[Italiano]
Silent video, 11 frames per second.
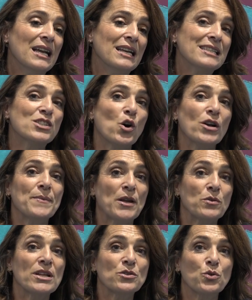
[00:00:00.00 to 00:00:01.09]
le storie mi
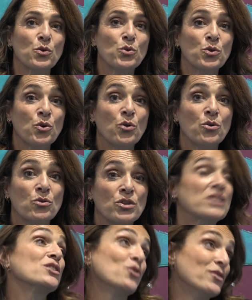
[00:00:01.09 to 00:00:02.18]
hanno dato un
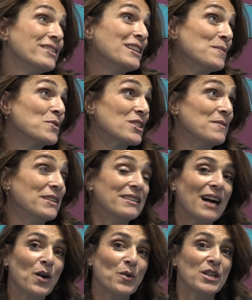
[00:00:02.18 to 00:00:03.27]
orizzonte di
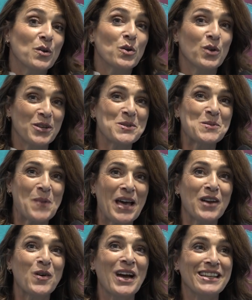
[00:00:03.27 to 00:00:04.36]
possibilità, quindi quello che io
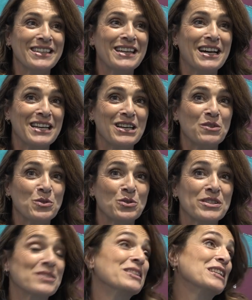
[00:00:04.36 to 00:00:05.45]
spero è di dare un
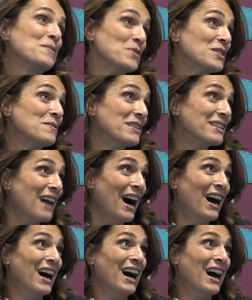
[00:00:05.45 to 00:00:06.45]
orizzonte di possibilità